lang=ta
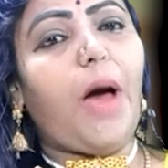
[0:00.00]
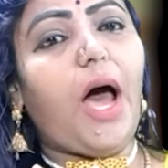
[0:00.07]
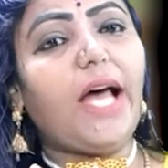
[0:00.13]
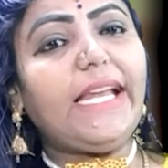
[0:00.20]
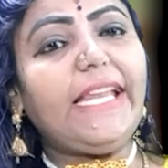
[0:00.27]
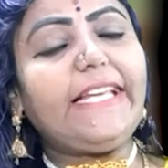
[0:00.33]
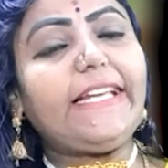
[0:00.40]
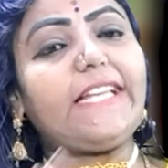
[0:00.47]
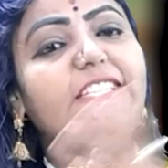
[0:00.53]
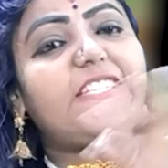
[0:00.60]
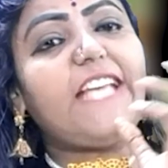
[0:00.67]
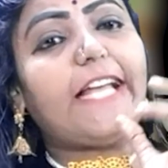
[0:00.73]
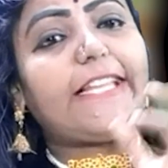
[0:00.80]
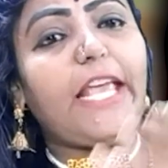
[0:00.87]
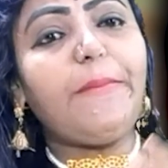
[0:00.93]
பார்லி
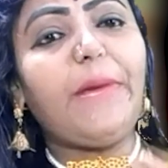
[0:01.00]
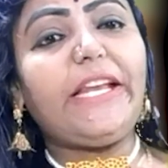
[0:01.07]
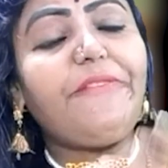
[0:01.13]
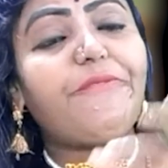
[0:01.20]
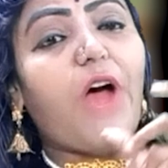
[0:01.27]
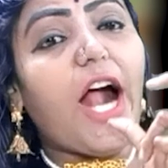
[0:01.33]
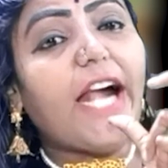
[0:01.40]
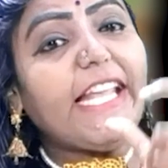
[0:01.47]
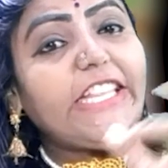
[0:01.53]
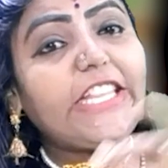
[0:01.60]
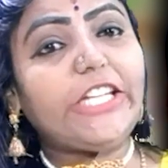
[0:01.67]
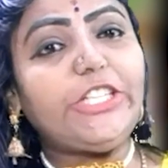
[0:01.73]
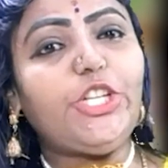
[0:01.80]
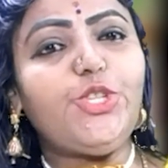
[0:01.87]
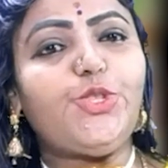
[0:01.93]
கஞ்சி அதே மாதிரி
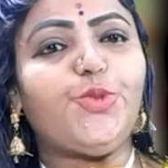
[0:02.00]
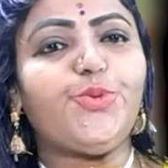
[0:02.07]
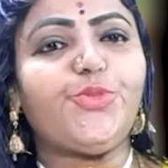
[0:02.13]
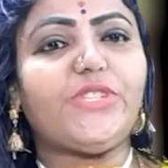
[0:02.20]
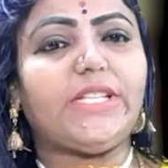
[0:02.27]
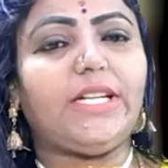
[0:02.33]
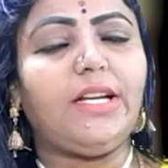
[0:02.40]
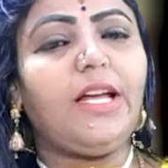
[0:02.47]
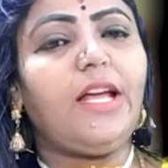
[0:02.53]
வாழைத்தண்டு ஜூஸ்